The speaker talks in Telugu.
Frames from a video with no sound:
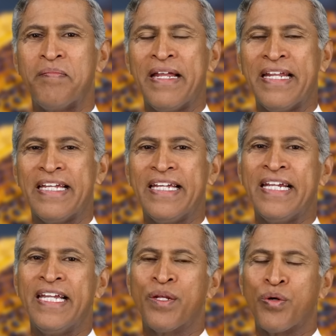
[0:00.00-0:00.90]
మరి
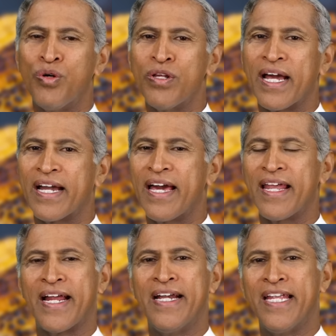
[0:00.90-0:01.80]
ఈ రెండు
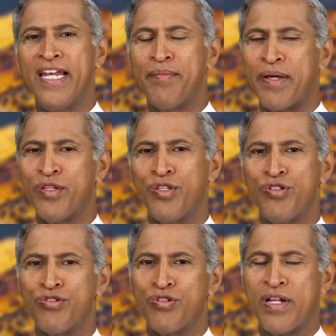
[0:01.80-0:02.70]
రకాల కండెల్ని మనం
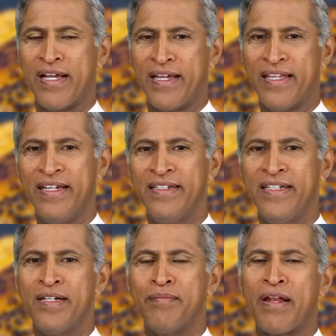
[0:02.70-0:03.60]
తింటున్నాం కదా
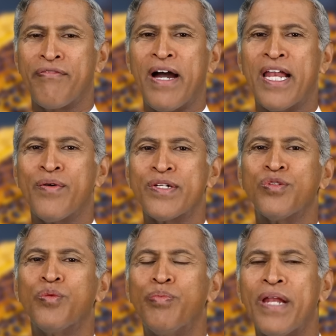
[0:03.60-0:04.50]
మన
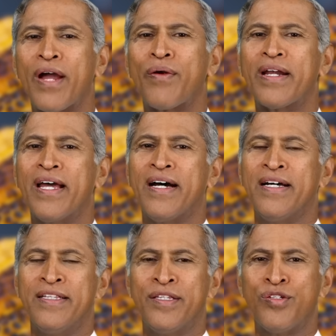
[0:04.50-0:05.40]
ఫాలోవర్స్ని ఉప్పు లేకుండా
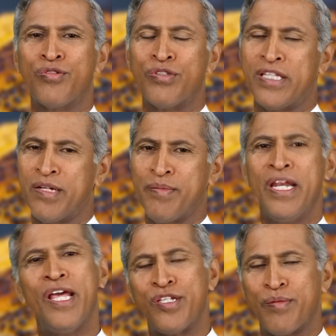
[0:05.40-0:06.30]
తీసుకు
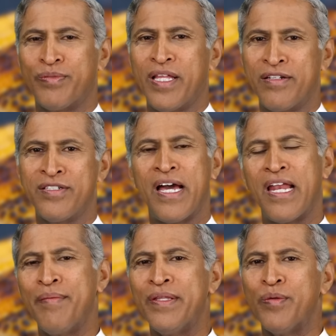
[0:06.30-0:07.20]
తినమని నేను చెప్తాను
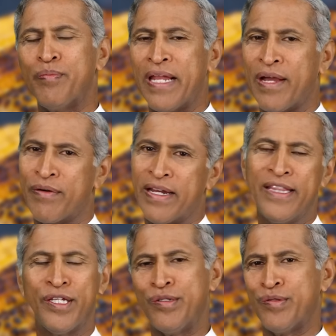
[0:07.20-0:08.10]
చాలామంది ఉప్పు లేకుండా
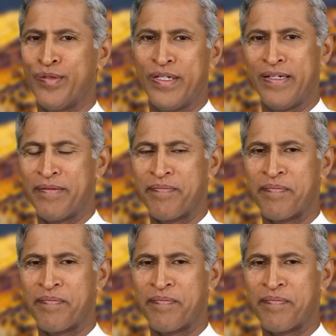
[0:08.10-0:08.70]
తింటుంటారు